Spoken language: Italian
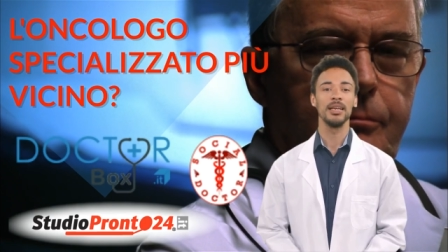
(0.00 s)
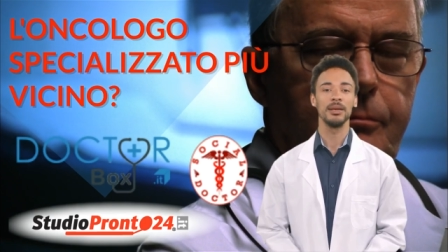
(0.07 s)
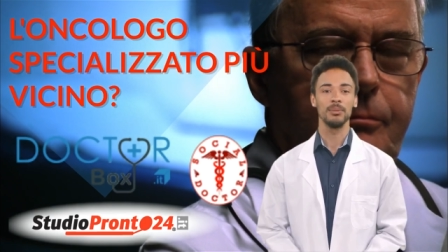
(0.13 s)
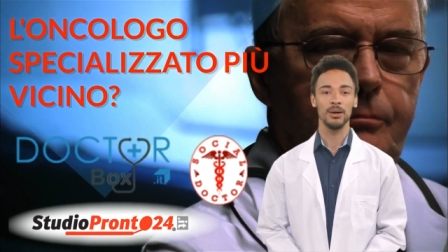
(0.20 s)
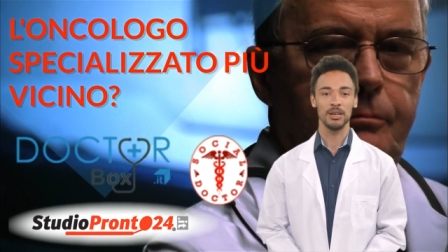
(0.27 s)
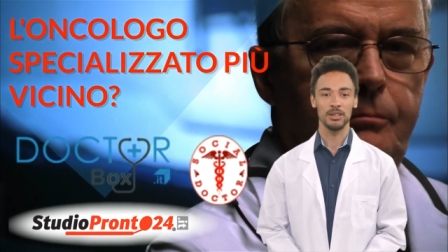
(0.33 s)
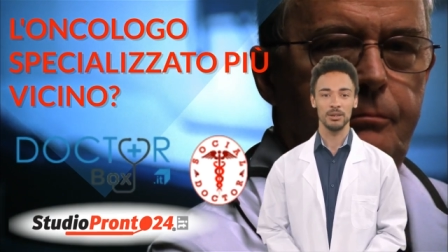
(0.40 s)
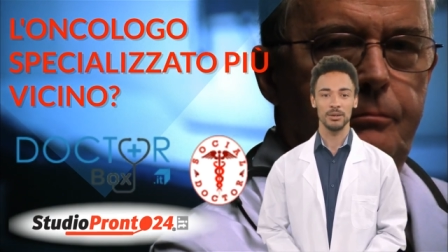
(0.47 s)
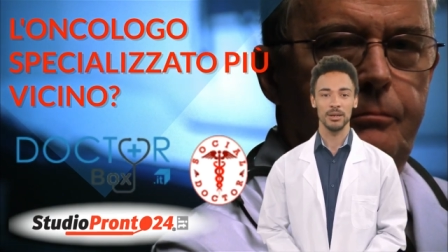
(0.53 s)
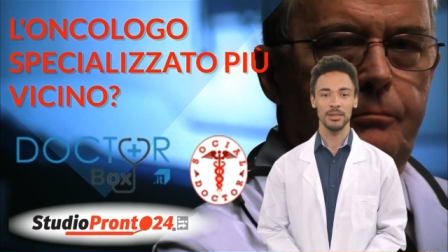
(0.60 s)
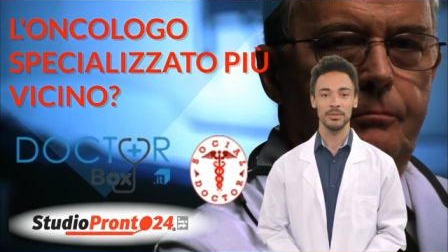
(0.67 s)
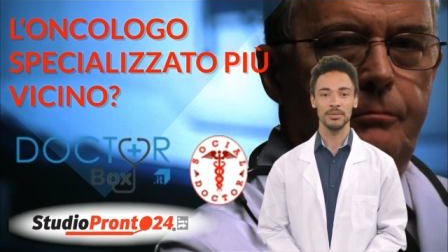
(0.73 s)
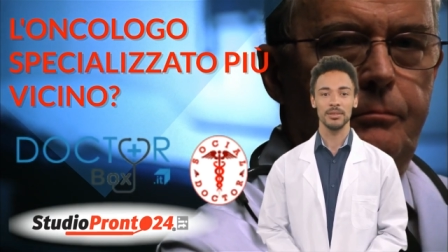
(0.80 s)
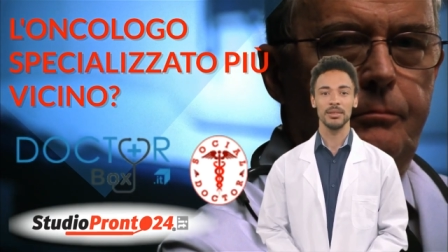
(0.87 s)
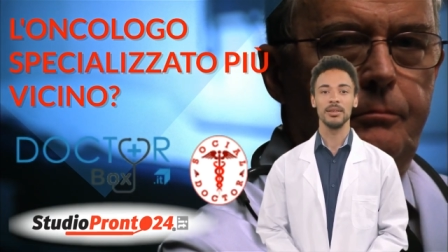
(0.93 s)
di guarigione.
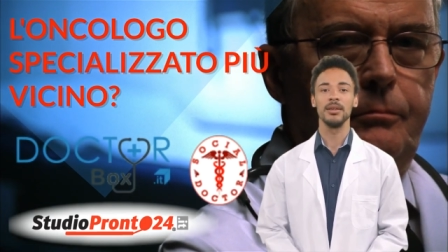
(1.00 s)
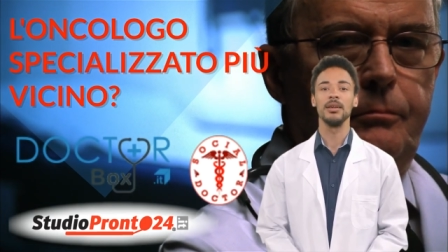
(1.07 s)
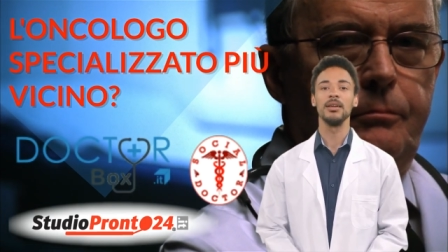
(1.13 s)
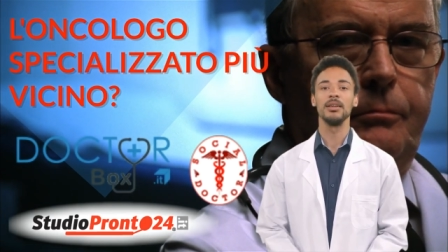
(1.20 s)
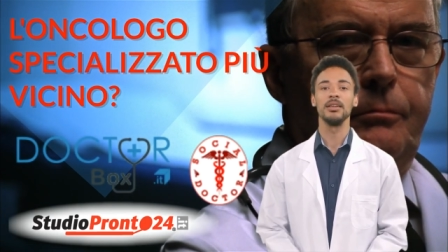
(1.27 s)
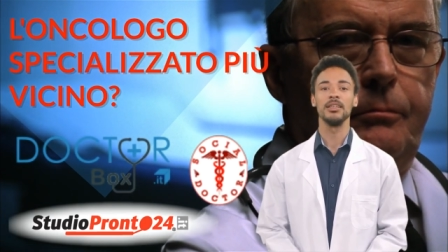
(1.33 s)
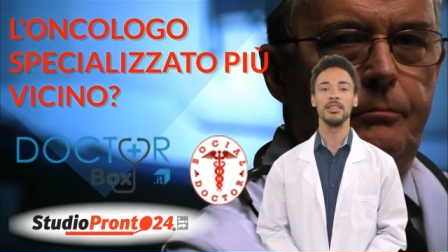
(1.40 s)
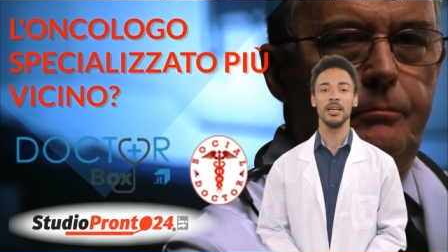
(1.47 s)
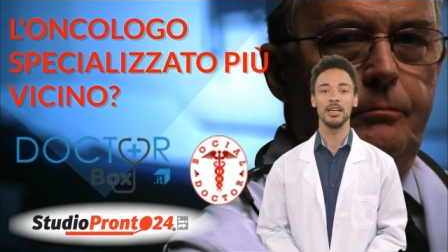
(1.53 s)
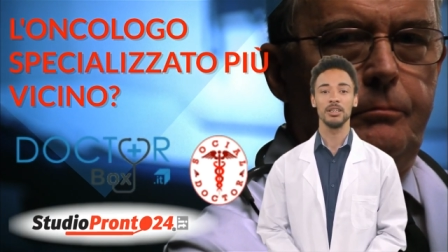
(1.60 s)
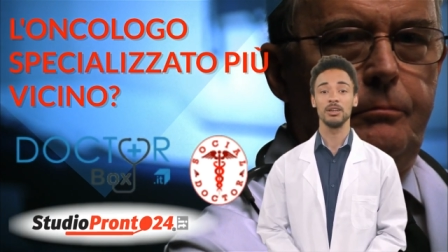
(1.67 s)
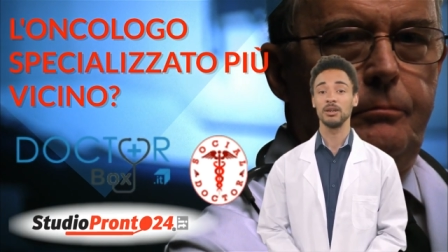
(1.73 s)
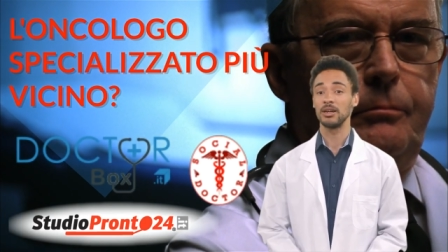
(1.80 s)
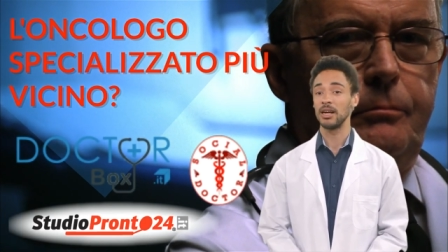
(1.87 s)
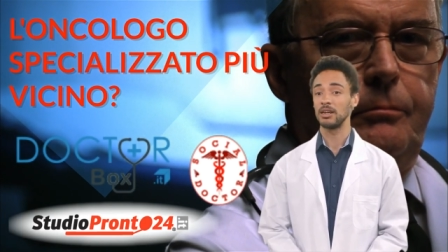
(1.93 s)
Stai
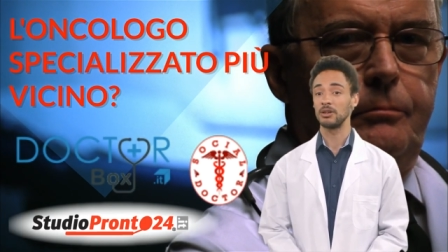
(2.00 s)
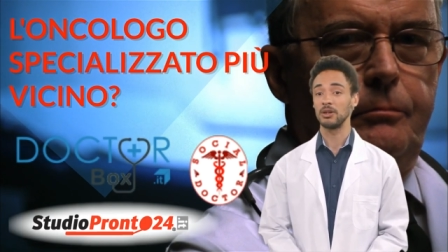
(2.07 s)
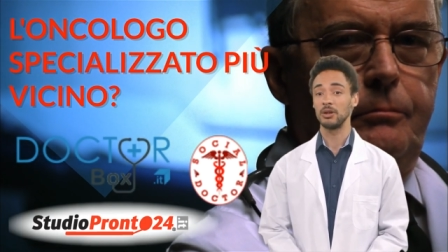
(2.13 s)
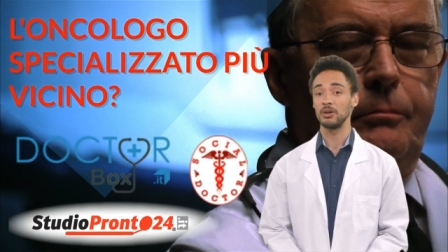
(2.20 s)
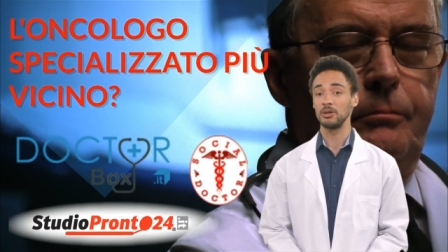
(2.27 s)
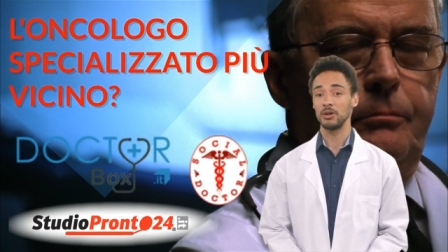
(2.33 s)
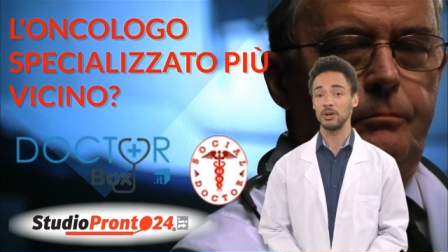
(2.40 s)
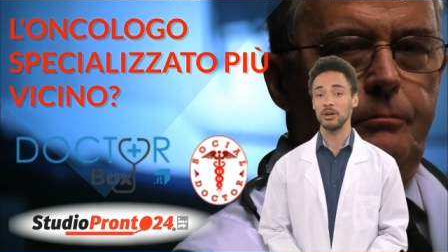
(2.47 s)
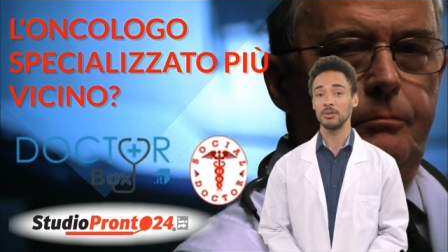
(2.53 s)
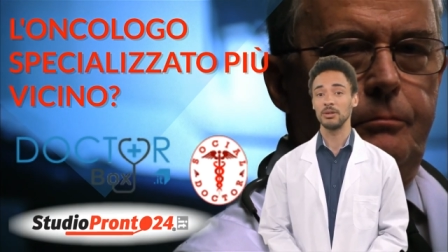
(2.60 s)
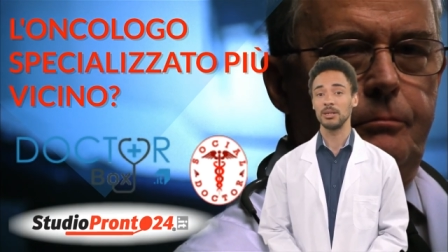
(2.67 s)
cercando l'oncologo